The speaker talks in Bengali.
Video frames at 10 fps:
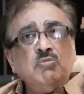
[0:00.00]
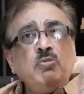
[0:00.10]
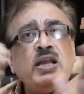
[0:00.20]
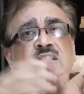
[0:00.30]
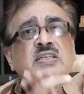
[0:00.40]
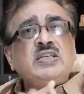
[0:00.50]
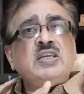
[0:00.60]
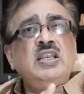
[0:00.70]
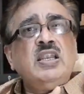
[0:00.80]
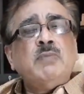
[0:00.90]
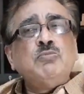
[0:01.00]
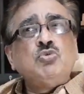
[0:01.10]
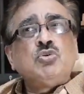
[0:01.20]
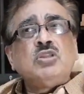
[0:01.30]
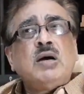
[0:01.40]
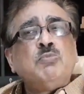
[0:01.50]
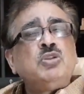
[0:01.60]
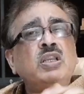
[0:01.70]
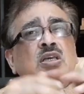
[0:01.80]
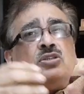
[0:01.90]
মোবাইল সেট কিনলাম দুটোর দাম
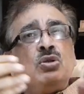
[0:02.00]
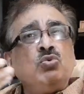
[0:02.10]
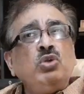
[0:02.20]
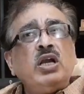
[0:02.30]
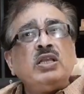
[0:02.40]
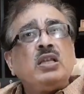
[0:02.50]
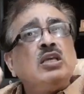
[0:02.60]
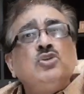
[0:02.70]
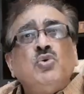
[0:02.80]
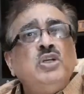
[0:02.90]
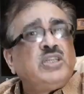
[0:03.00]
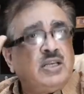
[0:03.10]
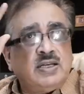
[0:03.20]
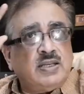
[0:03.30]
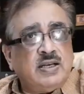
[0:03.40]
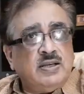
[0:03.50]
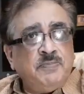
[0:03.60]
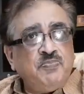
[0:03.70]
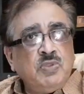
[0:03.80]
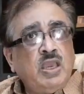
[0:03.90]
হয় নিয়েছিল কুড়ি হাজার কি চল্লিশ হাজার টাকা
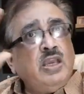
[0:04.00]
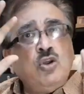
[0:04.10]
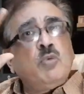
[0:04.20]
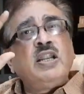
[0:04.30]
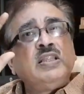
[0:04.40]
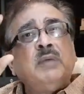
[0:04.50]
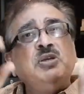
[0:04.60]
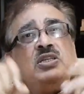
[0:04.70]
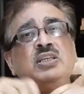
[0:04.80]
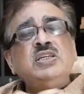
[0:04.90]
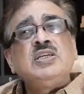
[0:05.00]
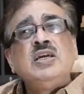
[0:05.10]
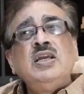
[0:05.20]
এইরকম একটা দামি জিনিস